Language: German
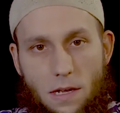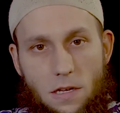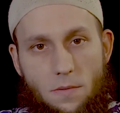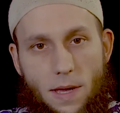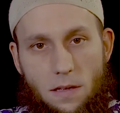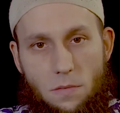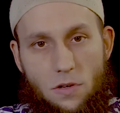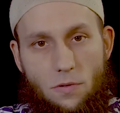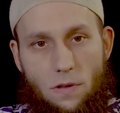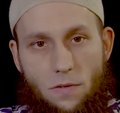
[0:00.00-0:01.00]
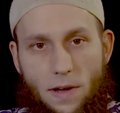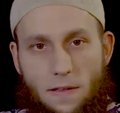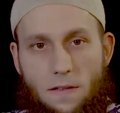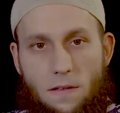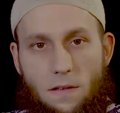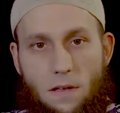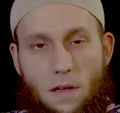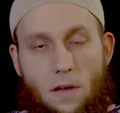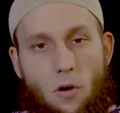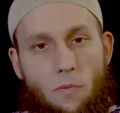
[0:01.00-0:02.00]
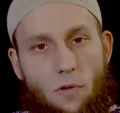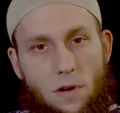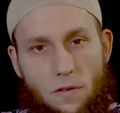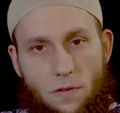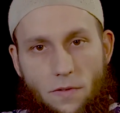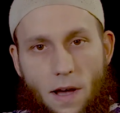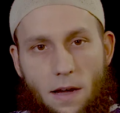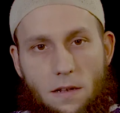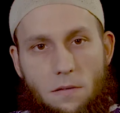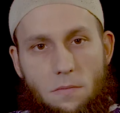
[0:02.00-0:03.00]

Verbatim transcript: Ich werde mich kurz fassen, obwohl das Verfahren